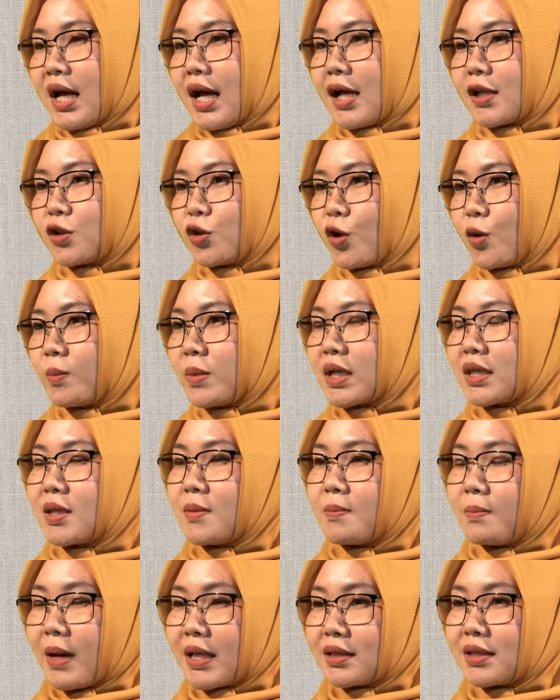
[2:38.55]
atau
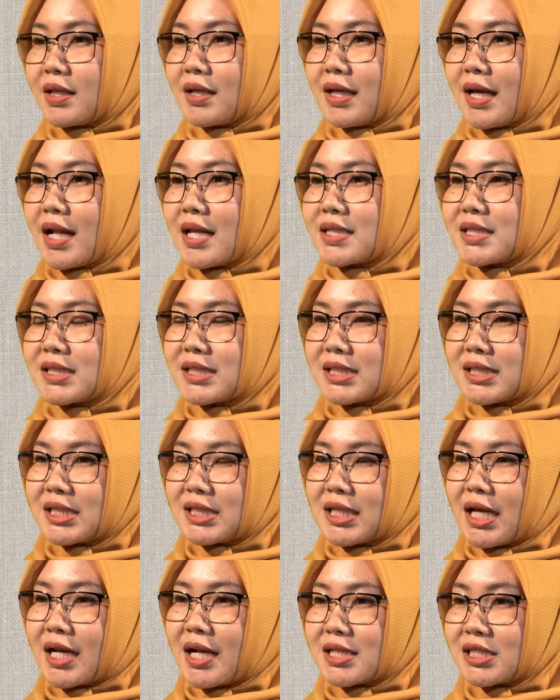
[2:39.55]
bertempat tinggal
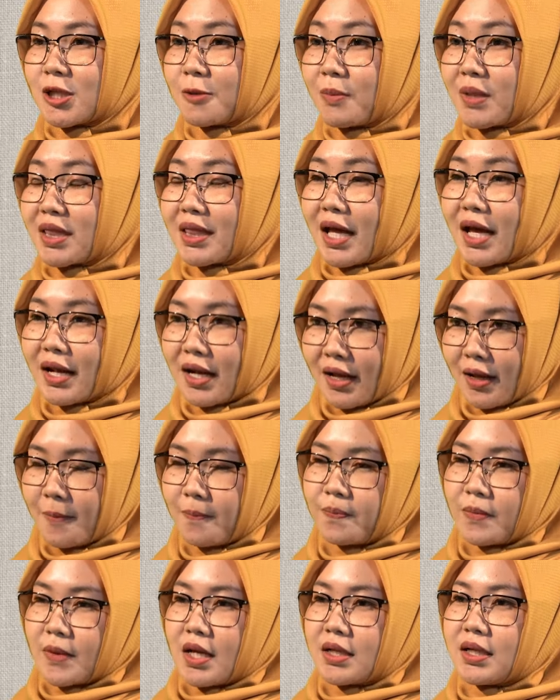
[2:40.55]
secara sementara
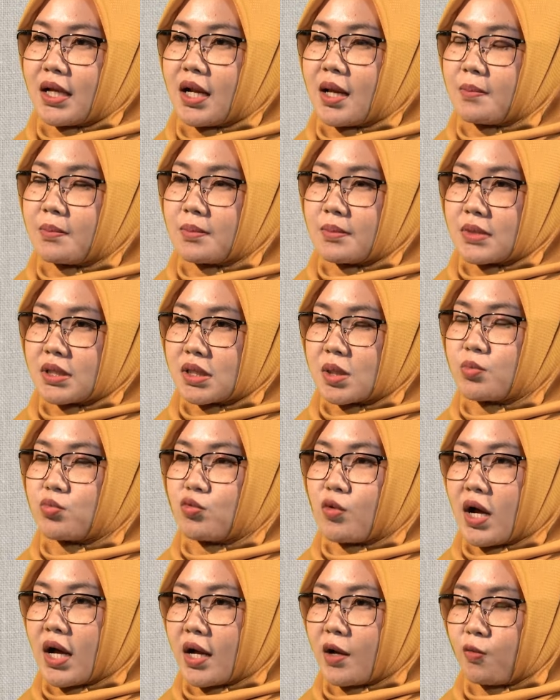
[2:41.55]
dalam
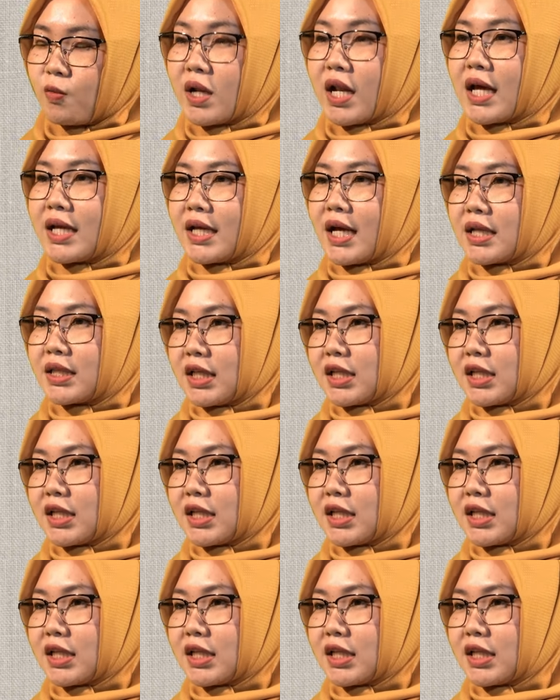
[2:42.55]
sebuah wilayah